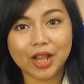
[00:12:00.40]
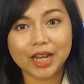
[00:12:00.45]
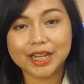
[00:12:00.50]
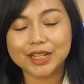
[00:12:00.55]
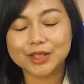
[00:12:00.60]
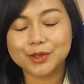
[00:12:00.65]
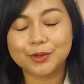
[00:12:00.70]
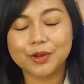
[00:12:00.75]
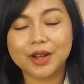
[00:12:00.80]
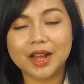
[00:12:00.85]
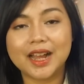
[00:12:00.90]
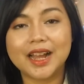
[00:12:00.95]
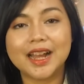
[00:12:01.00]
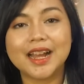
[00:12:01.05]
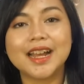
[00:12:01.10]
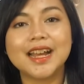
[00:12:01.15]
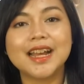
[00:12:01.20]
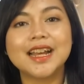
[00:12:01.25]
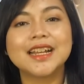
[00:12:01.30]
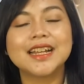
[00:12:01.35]
kalian
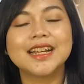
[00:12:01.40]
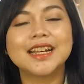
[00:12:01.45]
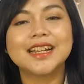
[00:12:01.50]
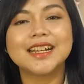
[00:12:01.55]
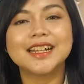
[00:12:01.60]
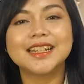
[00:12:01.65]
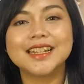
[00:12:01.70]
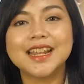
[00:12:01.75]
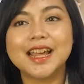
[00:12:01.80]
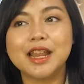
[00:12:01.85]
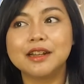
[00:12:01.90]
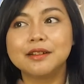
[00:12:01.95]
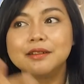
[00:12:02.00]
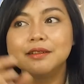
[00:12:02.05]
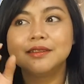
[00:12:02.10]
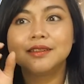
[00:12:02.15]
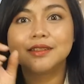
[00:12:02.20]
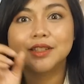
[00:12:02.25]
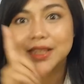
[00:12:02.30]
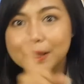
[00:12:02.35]
suka uh,
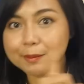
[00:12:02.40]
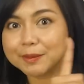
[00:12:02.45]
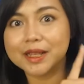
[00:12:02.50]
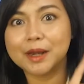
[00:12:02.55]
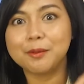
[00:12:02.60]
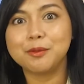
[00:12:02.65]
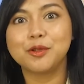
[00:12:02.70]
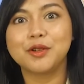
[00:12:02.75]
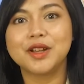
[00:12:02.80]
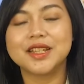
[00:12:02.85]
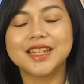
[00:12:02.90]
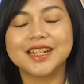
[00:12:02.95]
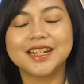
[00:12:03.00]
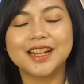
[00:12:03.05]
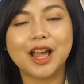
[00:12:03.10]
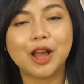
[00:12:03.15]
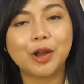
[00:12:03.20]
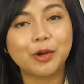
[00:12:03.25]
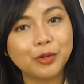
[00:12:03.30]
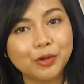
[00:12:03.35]
dan subscribe juga
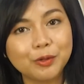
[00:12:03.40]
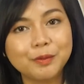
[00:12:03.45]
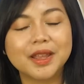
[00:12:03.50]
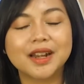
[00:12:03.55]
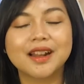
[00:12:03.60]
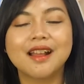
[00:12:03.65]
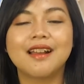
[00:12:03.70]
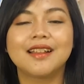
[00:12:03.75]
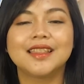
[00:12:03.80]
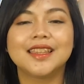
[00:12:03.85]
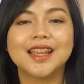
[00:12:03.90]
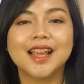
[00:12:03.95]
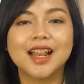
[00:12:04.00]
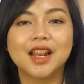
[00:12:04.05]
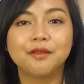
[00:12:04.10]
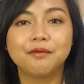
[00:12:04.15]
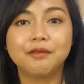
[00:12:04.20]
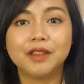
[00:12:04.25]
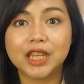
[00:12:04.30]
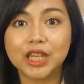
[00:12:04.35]
channel aku biar nggak
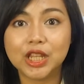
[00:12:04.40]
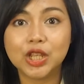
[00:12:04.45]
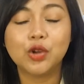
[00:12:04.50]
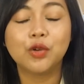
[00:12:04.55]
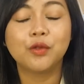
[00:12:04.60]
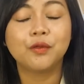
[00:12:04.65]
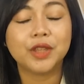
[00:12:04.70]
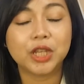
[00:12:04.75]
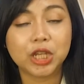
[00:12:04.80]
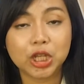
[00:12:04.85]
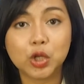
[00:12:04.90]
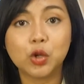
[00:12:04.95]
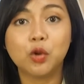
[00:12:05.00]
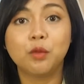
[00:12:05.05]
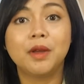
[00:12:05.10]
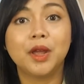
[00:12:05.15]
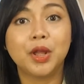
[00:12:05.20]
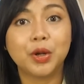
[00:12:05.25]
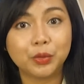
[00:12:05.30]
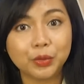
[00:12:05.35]
ketinggalan
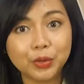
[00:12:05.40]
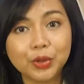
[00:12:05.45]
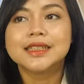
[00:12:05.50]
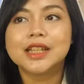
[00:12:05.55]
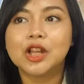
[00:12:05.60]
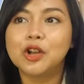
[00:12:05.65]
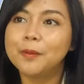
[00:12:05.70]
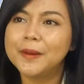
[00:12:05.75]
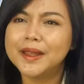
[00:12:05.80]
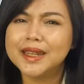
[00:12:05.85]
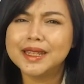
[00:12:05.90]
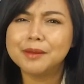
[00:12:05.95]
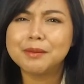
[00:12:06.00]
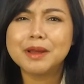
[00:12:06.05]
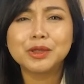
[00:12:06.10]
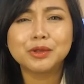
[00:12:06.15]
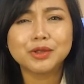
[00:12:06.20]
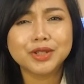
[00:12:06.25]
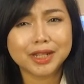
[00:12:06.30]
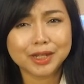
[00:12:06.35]
video-video baru jangan lupa
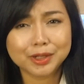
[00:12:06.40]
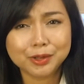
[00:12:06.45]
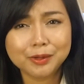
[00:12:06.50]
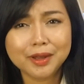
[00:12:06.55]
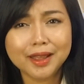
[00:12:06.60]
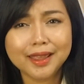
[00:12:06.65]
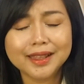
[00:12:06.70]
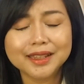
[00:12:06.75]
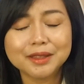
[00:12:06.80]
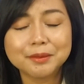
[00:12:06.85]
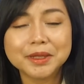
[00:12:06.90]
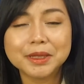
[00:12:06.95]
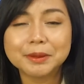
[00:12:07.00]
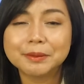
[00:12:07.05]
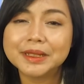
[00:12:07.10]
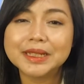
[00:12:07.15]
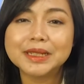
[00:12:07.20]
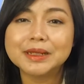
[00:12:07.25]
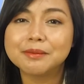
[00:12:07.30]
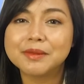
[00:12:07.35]
dibantu share juga ya
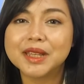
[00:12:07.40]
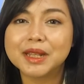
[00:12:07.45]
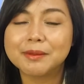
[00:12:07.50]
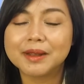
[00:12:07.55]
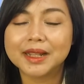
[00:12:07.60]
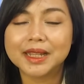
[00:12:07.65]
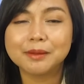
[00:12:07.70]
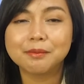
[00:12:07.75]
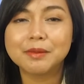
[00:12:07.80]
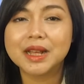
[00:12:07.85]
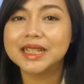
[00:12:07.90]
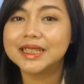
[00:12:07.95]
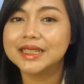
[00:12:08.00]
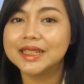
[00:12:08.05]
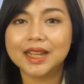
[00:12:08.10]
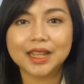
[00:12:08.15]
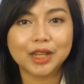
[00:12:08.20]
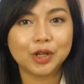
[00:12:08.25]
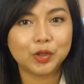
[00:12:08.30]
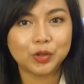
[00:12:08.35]
teman-teman biar makin
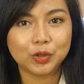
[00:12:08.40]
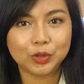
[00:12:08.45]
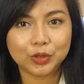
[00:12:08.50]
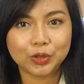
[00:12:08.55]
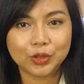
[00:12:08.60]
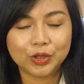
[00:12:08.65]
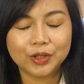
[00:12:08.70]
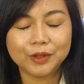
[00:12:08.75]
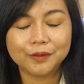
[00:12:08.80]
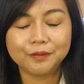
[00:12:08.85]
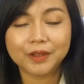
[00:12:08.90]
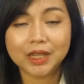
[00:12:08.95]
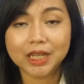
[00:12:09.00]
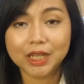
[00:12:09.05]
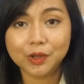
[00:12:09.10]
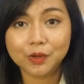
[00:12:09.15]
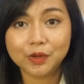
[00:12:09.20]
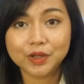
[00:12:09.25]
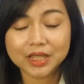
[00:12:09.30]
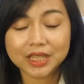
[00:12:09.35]
banyak yang nonton
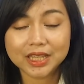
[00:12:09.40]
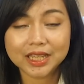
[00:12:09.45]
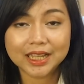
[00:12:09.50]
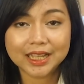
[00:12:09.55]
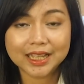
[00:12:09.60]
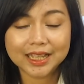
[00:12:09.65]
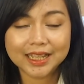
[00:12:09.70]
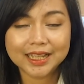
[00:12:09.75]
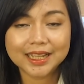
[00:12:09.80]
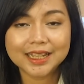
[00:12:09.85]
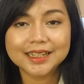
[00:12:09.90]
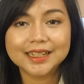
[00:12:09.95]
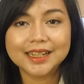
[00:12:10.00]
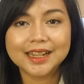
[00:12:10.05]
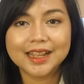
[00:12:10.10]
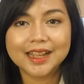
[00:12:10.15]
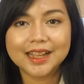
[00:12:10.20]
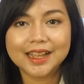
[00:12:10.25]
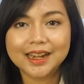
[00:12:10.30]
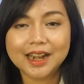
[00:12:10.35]
videonya
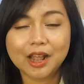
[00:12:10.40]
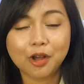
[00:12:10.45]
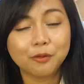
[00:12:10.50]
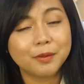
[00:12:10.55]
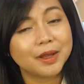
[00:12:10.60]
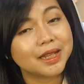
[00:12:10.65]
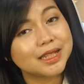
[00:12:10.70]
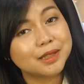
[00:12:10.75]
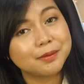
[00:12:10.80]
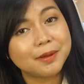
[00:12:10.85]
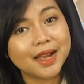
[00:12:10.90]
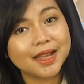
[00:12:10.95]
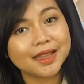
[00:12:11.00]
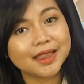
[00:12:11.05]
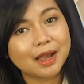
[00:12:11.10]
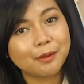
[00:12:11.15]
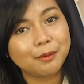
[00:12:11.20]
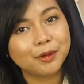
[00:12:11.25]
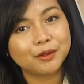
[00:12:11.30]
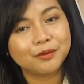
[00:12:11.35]
dan aku makin
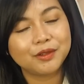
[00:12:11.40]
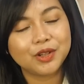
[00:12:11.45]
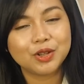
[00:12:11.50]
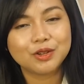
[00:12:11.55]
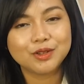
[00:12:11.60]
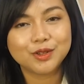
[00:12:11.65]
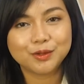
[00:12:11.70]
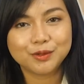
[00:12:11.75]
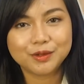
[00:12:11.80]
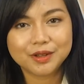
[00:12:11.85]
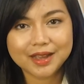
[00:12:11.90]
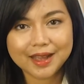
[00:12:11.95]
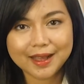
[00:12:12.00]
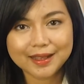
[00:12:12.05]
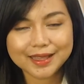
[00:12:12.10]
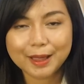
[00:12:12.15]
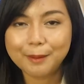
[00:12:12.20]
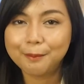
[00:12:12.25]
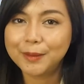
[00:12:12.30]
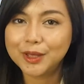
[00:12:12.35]
semangat upload video
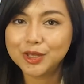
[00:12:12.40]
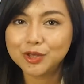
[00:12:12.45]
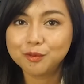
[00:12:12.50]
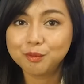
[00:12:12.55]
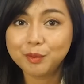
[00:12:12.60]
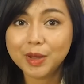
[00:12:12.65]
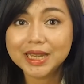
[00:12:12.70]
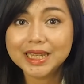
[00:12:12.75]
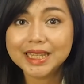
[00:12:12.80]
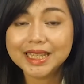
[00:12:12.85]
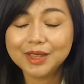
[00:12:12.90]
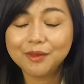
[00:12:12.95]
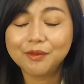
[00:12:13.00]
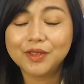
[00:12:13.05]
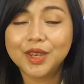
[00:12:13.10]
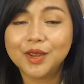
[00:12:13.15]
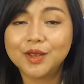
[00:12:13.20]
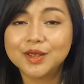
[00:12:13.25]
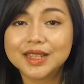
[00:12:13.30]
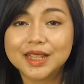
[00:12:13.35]
juga sampai jumpa di
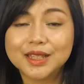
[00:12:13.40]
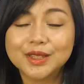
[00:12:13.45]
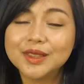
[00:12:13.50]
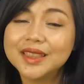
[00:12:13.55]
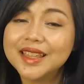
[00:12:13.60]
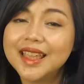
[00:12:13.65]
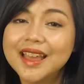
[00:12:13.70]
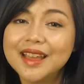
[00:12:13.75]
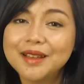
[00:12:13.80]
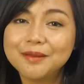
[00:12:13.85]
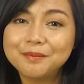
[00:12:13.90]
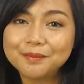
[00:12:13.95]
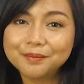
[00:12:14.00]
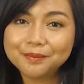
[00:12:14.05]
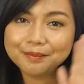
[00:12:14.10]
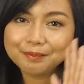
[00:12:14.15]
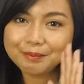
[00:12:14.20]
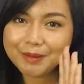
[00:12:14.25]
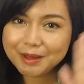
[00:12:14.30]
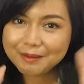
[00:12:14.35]
video selanjutnya
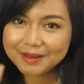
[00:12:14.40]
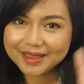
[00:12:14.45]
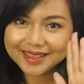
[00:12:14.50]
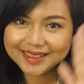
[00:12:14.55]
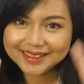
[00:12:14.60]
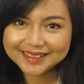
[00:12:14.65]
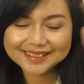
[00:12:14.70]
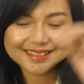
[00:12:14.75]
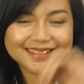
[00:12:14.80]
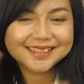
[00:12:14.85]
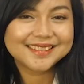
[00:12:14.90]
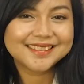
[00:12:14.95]
bye bye